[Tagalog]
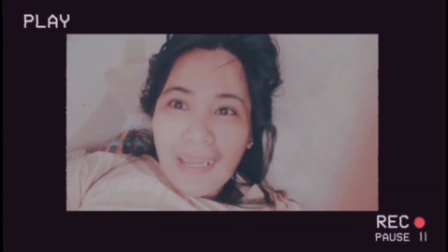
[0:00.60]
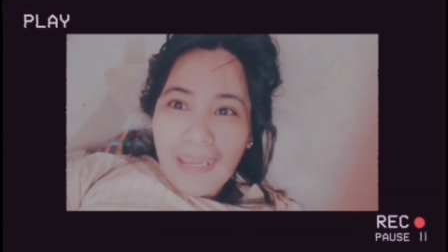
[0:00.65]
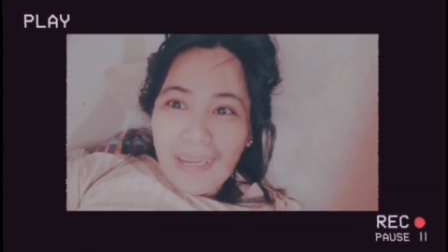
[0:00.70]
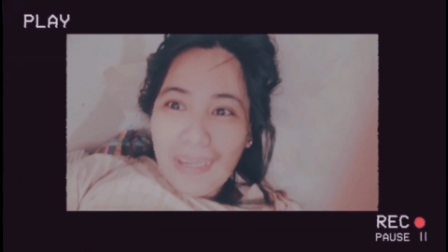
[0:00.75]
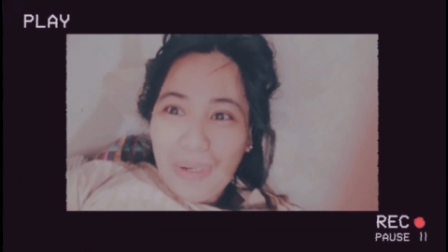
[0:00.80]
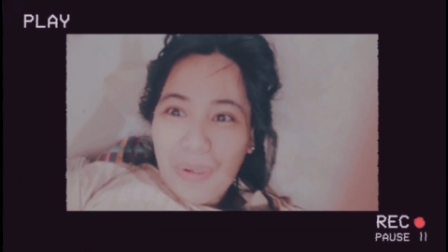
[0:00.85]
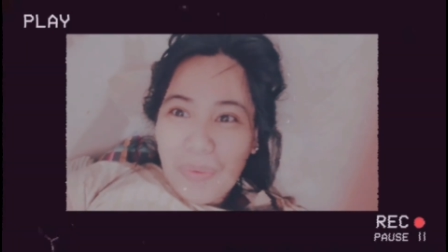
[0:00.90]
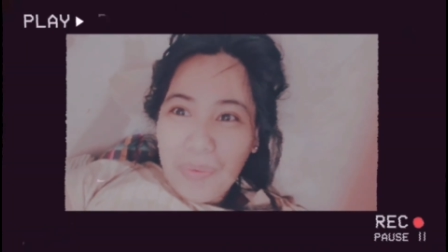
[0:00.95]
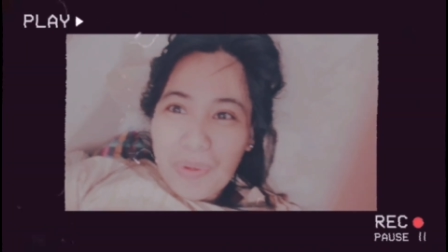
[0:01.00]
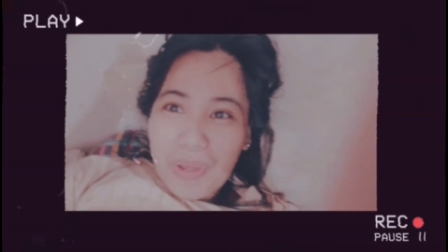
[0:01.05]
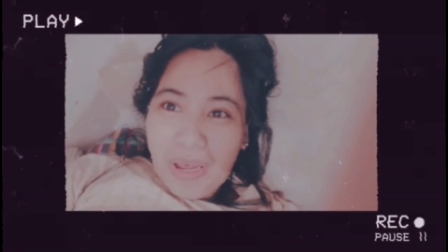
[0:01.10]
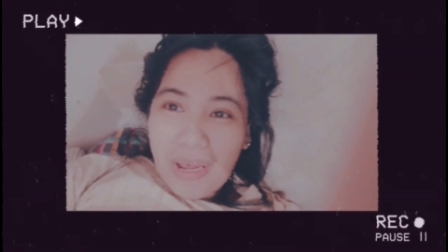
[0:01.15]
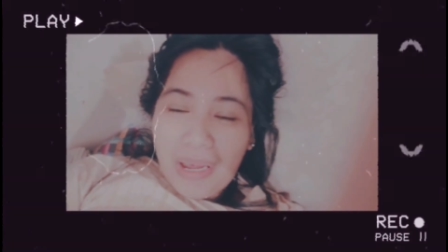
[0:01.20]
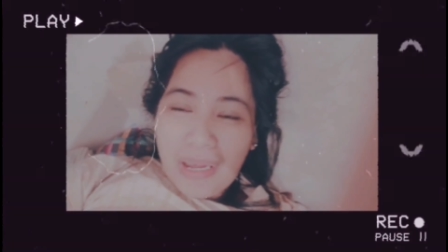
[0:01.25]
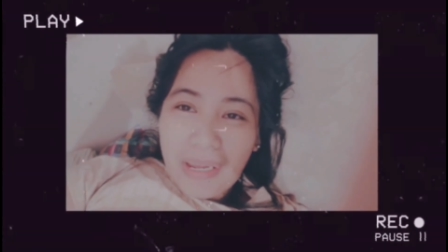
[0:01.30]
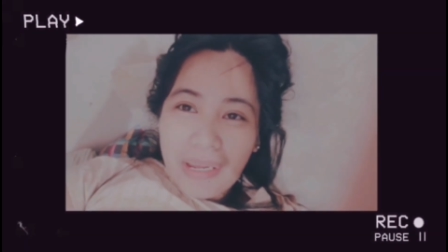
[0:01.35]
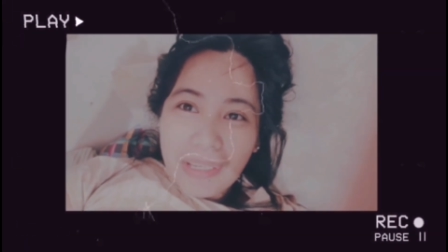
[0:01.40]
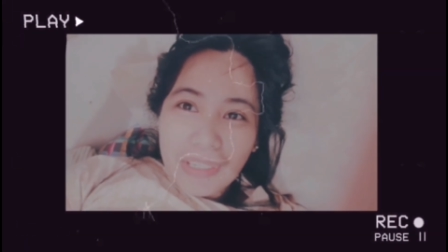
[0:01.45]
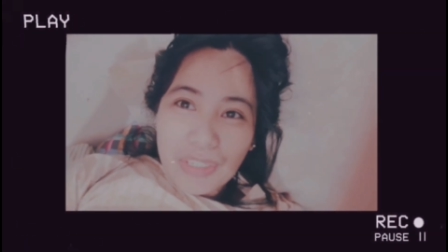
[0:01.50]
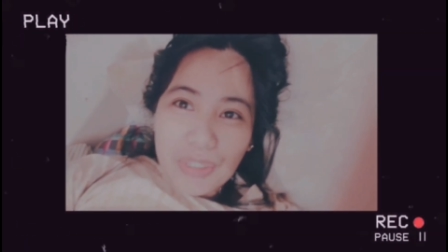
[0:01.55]
Hello
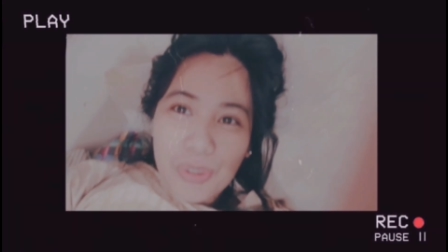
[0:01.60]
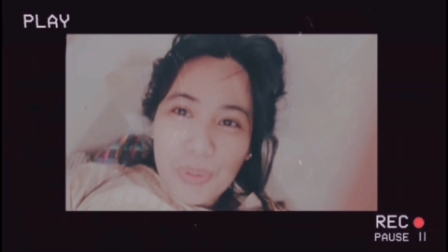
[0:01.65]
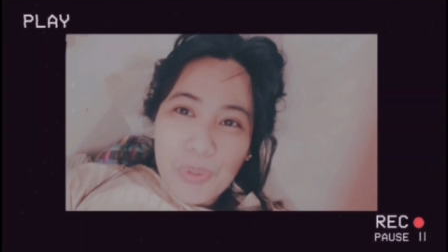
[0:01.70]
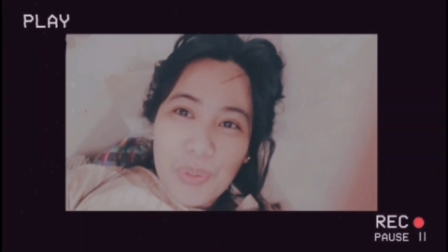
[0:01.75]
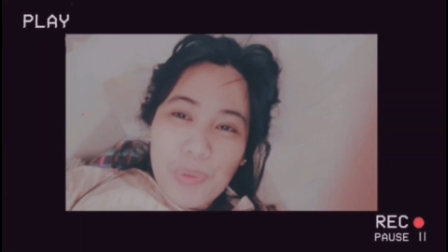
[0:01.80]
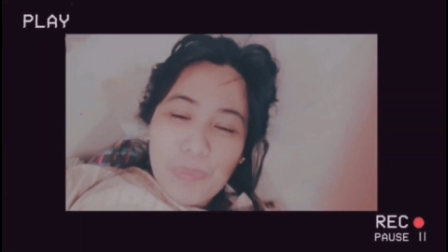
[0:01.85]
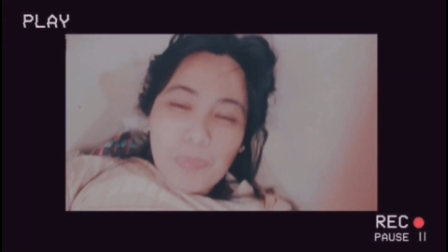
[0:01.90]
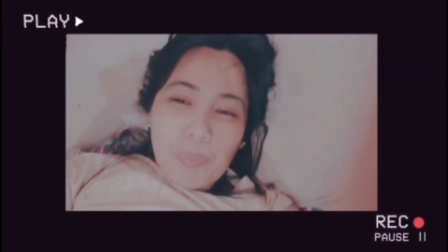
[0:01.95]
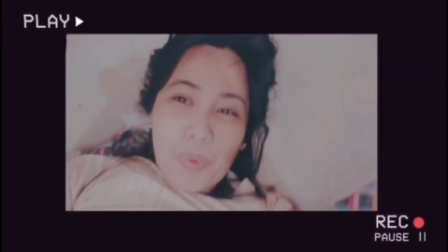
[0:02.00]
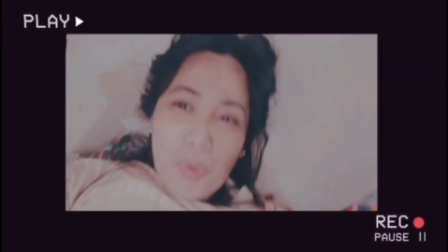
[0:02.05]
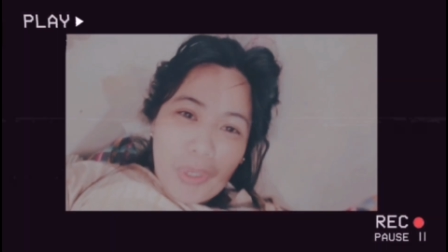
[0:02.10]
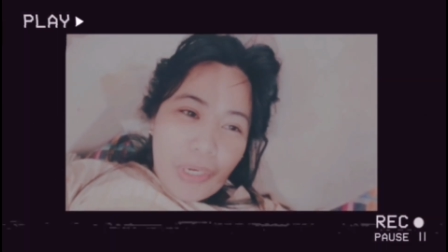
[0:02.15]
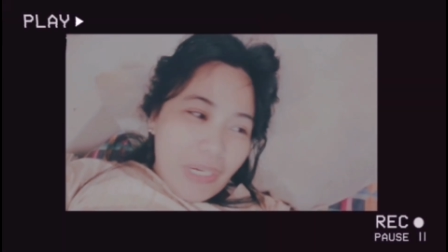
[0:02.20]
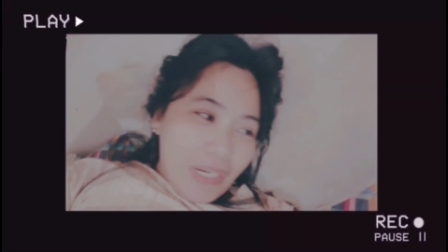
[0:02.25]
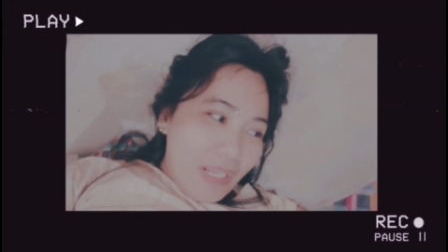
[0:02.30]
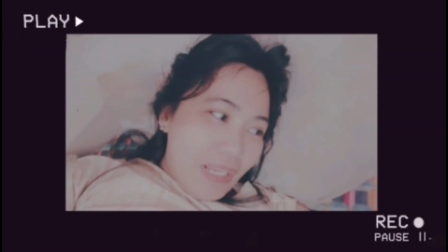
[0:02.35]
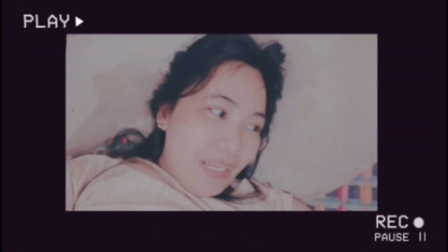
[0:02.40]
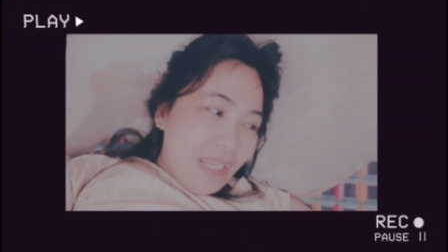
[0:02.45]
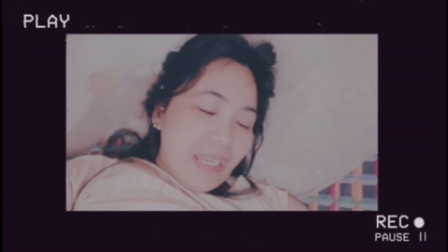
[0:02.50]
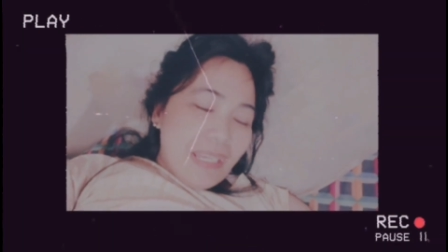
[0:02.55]
guys, good
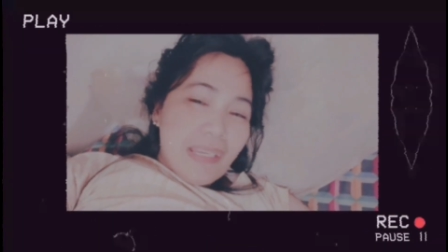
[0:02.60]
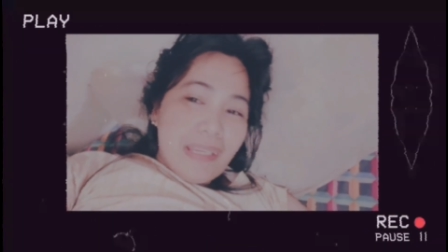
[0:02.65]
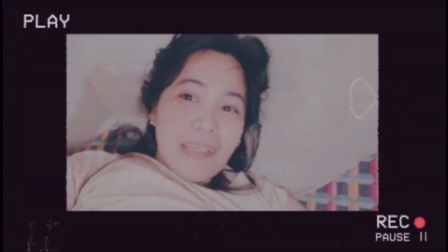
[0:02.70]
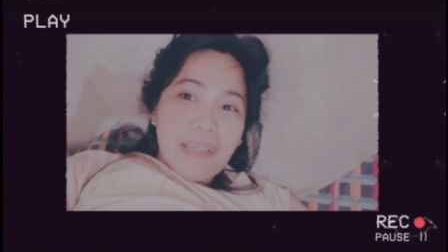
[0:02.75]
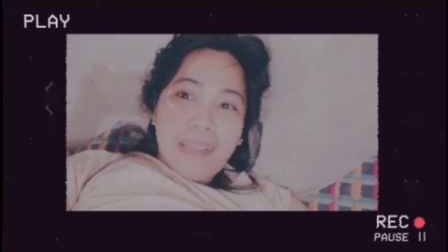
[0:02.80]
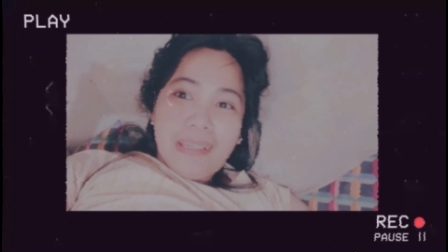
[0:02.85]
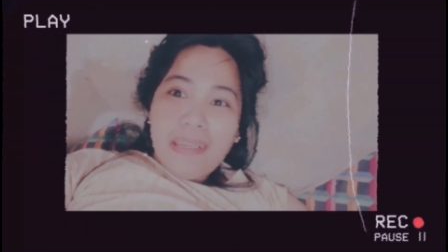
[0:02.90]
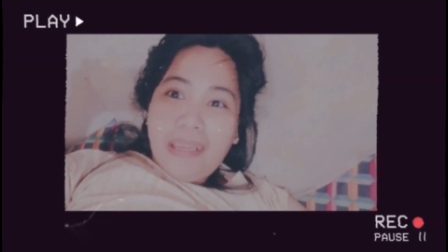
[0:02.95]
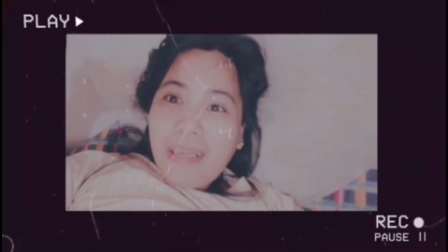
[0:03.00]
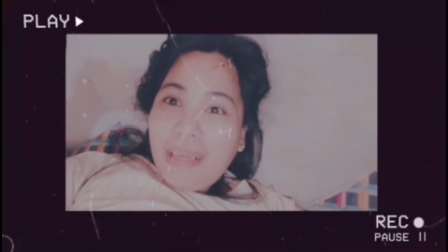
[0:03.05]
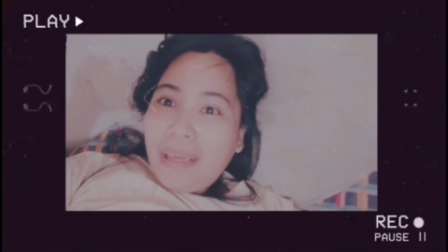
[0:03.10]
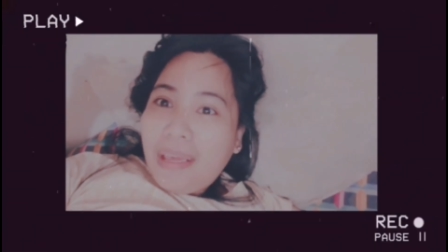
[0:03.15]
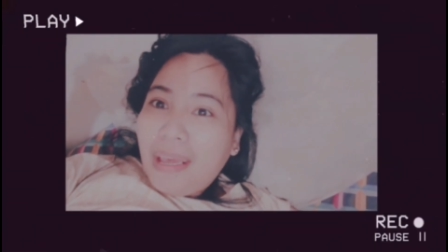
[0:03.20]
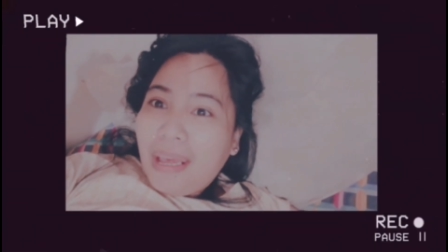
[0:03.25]
morning.